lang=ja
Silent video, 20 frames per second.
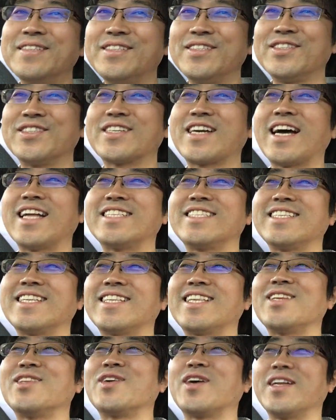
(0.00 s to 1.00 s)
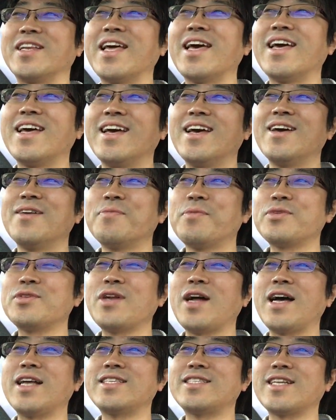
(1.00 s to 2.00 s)
あいう感じになってるとかね、もち
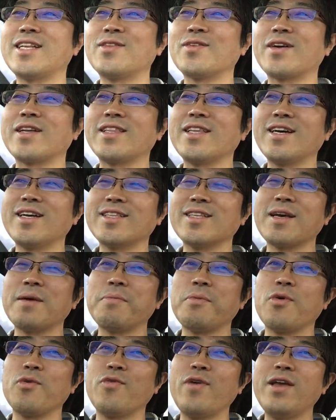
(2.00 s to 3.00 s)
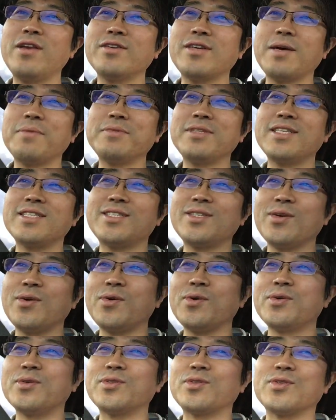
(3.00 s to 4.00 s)
ろんあちらの方々がもうウェルカムです
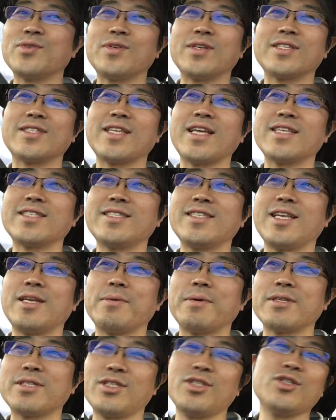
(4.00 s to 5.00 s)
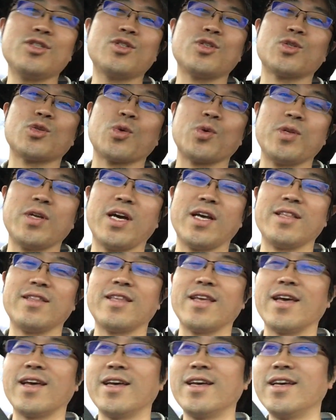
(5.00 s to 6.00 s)
よっていうようなスタンスであればスッとそこに入っ
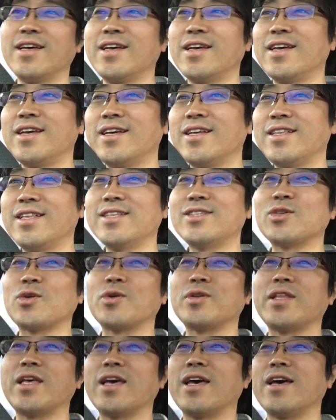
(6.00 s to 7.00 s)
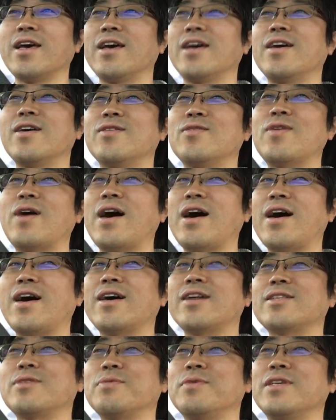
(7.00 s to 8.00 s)
てでそこで
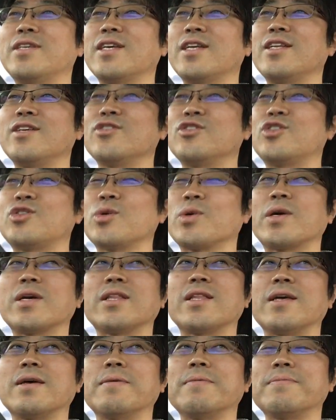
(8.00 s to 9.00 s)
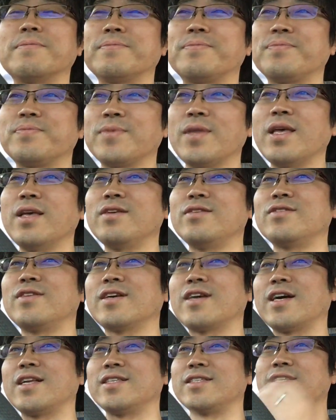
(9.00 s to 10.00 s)
わーっと見切り打ち解けてねいうよう
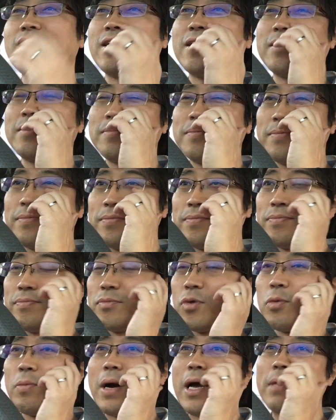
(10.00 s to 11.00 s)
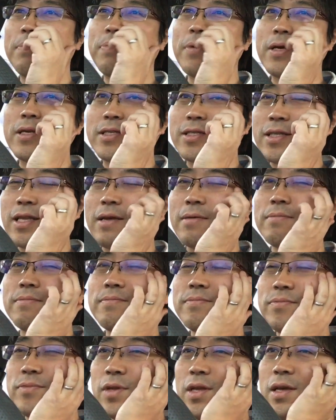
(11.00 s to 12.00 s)
な感じでもうマイペースで、ね、
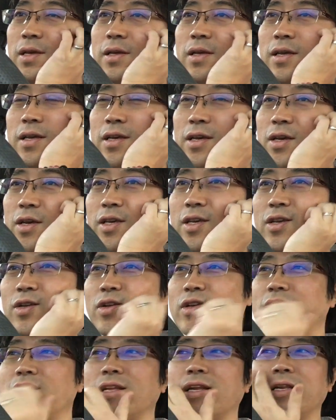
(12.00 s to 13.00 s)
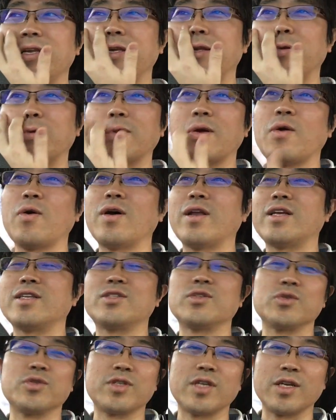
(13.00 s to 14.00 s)
いきなりいろんなお
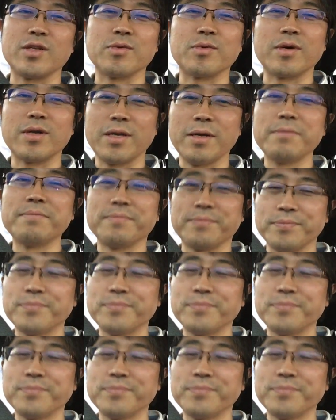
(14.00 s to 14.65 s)
話をしたりとかね。